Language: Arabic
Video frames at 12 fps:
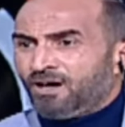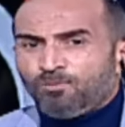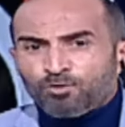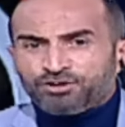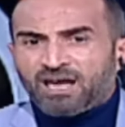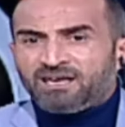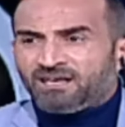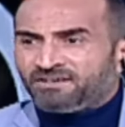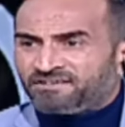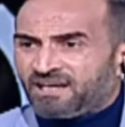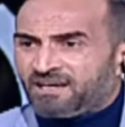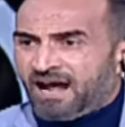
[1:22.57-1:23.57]
مش اي
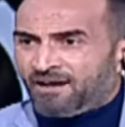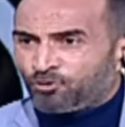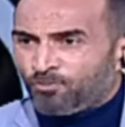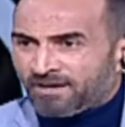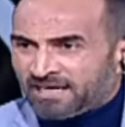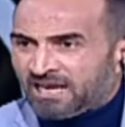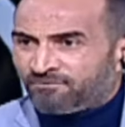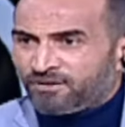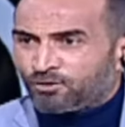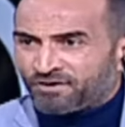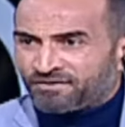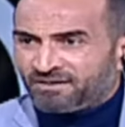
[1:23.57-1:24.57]
انسان عنده مكان في
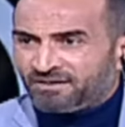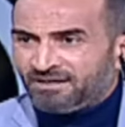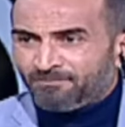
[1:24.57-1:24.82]
كرسي